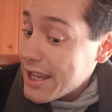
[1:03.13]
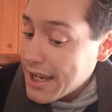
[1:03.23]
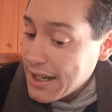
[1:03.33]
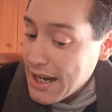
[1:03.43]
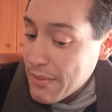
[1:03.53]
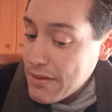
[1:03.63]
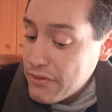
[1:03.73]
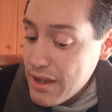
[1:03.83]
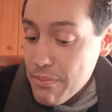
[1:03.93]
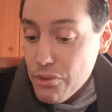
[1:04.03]
que
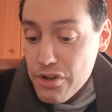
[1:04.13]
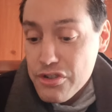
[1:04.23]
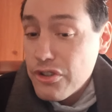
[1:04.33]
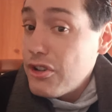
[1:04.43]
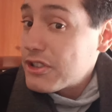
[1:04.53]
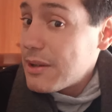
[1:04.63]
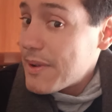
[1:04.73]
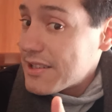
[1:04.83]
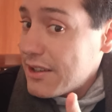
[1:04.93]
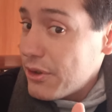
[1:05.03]
claramente pues no lo está
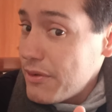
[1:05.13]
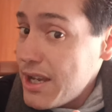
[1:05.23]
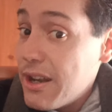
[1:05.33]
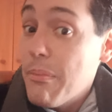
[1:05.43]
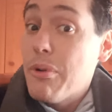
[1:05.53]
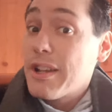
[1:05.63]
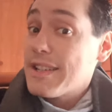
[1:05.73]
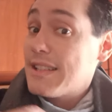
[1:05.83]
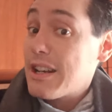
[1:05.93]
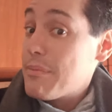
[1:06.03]
pasando bien, porque
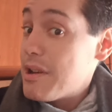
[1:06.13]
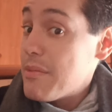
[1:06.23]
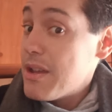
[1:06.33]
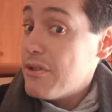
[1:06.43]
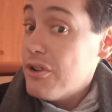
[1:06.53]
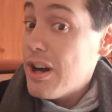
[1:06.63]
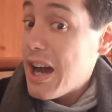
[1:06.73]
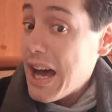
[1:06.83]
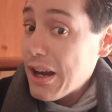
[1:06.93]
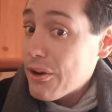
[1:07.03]
está reprimiendo
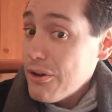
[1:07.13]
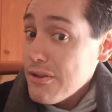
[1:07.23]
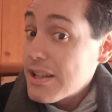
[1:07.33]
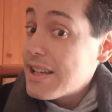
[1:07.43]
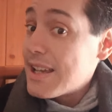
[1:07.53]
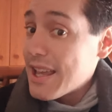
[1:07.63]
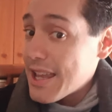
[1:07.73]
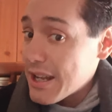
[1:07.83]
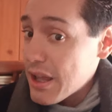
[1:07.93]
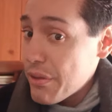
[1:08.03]
algo que
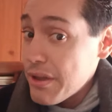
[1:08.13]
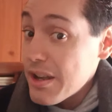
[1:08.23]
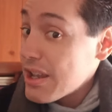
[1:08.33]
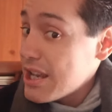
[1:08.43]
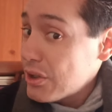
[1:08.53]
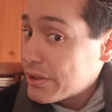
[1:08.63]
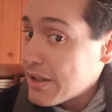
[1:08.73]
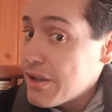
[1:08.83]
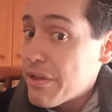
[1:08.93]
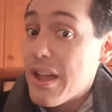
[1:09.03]
quiere decir y no te
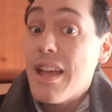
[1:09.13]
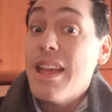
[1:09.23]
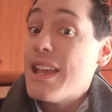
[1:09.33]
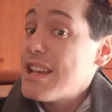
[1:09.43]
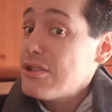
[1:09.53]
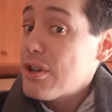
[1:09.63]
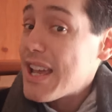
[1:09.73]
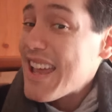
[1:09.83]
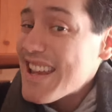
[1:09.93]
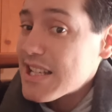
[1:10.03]
dice. ¿Y qué es lo
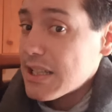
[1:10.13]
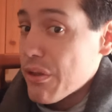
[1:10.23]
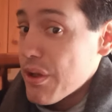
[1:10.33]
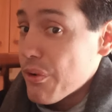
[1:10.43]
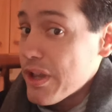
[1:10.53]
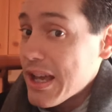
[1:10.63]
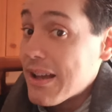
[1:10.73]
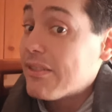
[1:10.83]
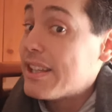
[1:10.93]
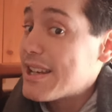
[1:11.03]
que esta
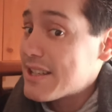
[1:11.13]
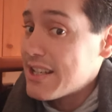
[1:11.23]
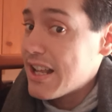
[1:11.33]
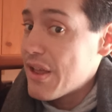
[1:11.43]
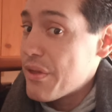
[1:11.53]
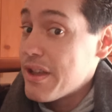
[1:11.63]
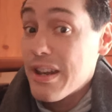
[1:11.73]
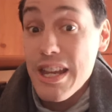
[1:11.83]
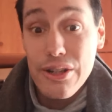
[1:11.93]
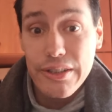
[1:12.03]
cebolla te quisiera
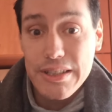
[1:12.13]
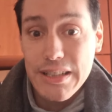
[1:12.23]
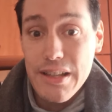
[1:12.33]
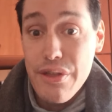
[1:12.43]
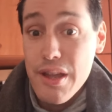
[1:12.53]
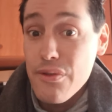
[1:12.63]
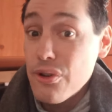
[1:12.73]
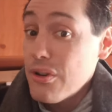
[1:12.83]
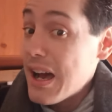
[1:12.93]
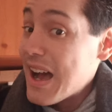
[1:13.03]
decir y no te está
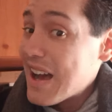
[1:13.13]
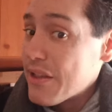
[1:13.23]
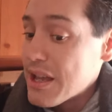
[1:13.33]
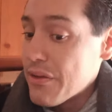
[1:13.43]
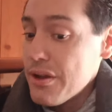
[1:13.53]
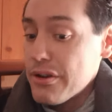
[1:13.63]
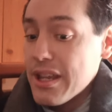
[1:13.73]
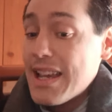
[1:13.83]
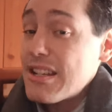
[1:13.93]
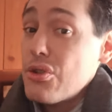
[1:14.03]
diciendo a día de
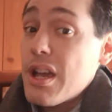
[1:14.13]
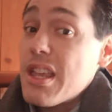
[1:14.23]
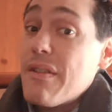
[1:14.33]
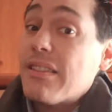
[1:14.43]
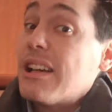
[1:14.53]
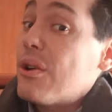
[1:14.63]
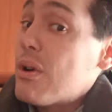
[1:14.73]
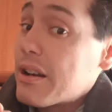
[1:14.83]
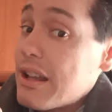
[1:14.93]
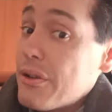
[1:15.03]
hoy? ¿Qué es lo que lleva tan
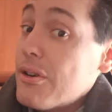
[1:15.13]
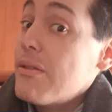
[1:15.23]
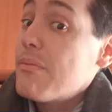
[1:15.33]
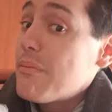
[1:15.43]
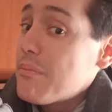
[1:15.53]
guardado